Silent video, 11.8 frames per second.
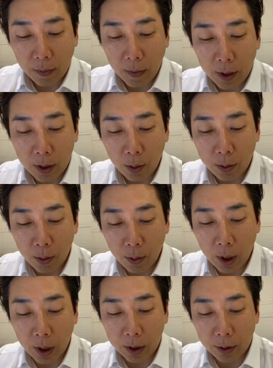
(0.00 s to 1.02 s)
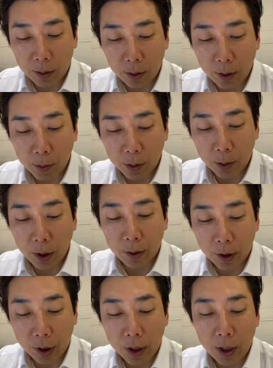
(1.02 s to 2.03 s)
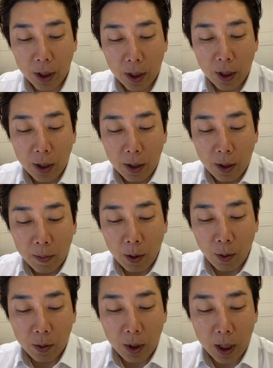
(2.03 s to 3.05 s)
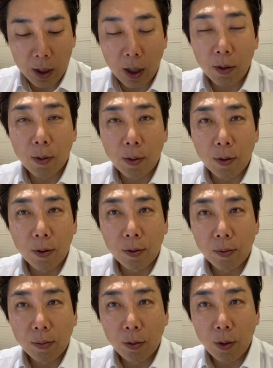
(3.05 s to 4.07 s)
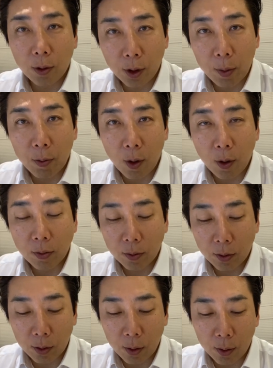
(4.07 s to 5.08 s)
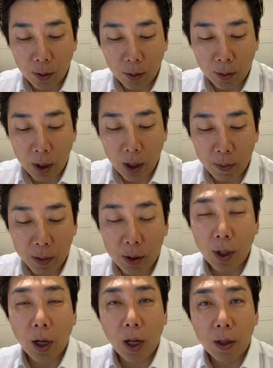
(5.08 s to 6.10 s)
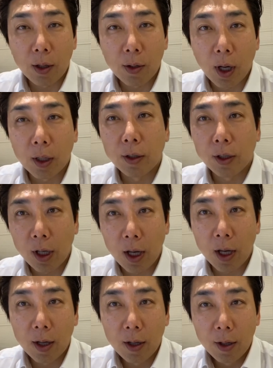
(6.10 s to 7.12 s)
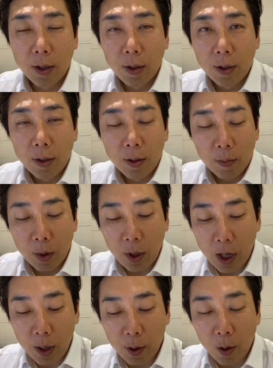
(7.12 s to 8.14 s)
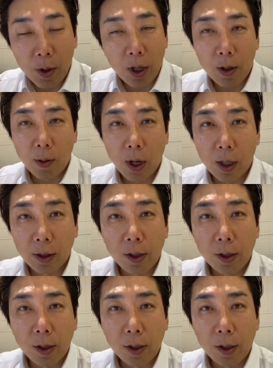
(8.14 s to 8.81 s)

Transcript: 人とお話しするのもそうですし。まあ、オンラインだとどうしてもそのただ見るだけっていう感じでテレビを見てるような感じです